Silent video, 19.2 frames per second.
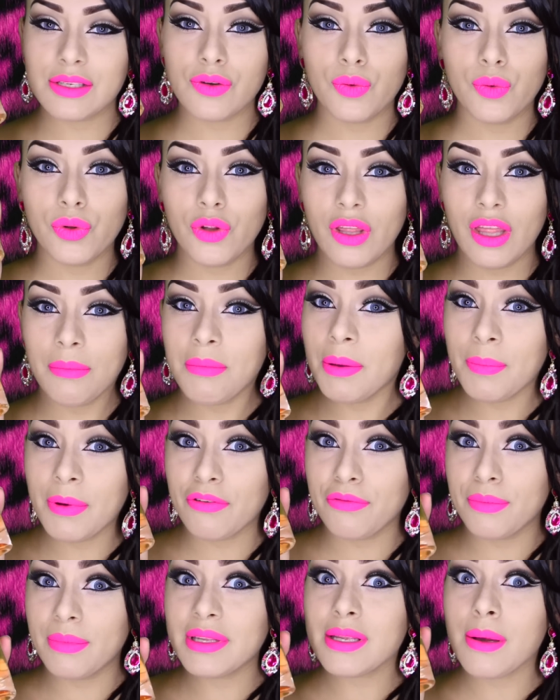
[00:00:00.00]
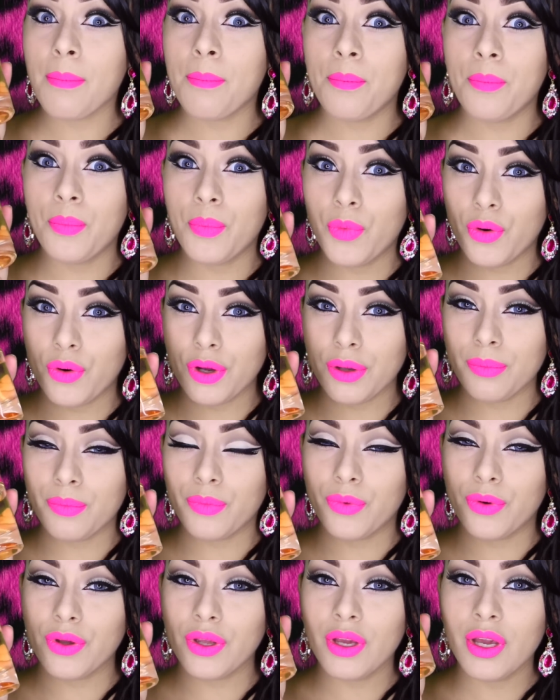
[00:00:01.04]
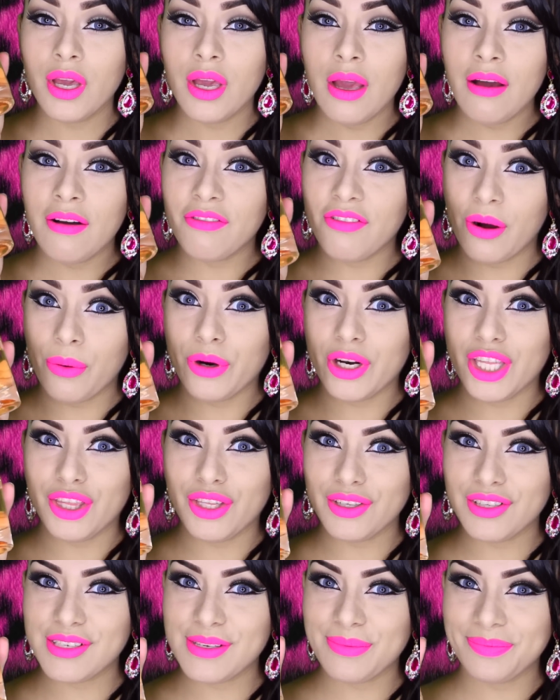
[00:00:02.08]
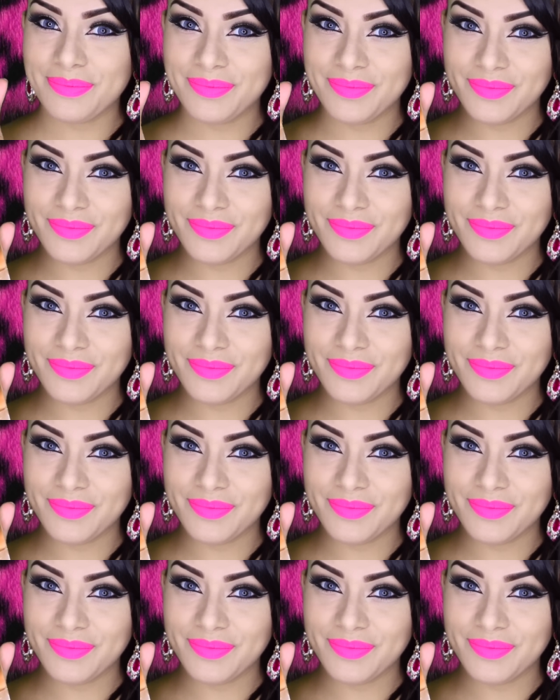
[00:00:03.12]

es uno de mis perfumes muy muy favoritos.